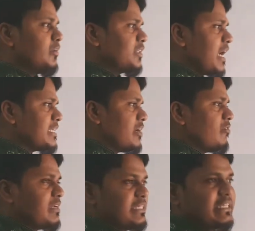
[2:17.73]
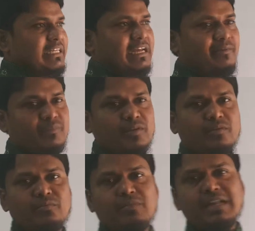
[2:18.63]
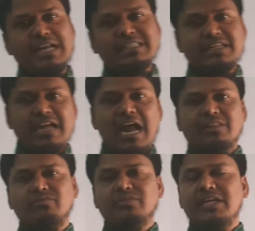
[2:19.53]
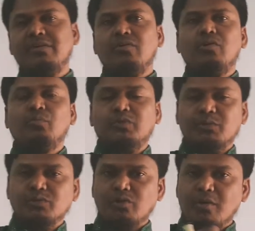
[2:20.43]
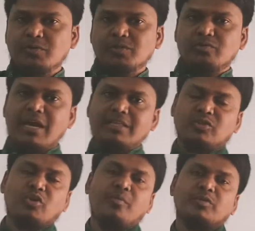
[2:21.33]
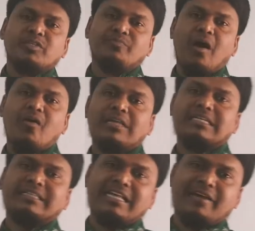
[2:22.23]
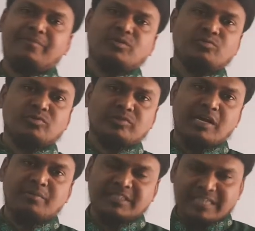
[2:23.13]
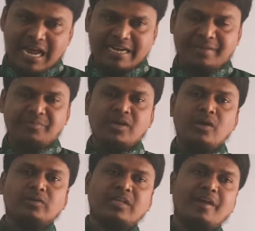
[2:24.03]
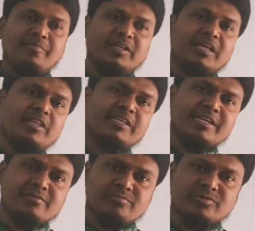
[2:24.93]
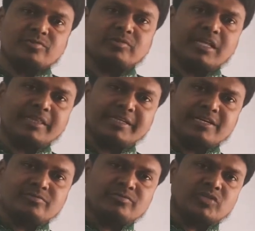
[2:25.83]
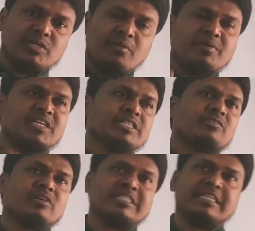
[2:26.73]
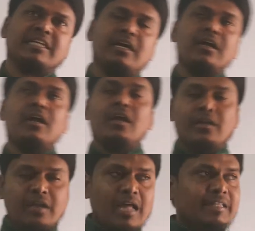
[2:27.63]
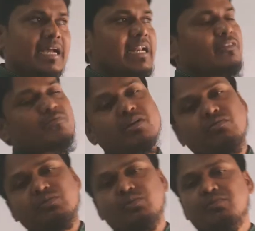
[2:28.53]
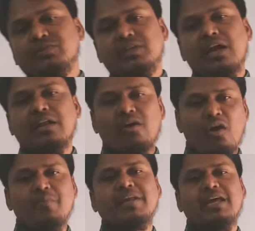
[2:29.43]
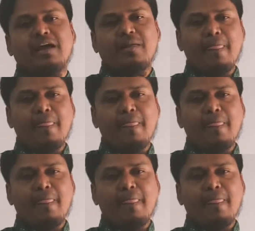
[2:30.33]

সাজানো আছে কিনা মানে এক্সের ঘাত অনুযায়ী প্রথমে সর্বোচ্চ ঘাত সর্বোচ্চ পাওয়ার যার থাকবে সূচক থাকবে সেটা আগে তারপরে তার থেকে একটু ছোটো তার থেকে একটু ছোটো এভাবে সাজানো আছে কিনা না থাকলে তোমার কোনো সমস্যা হবে না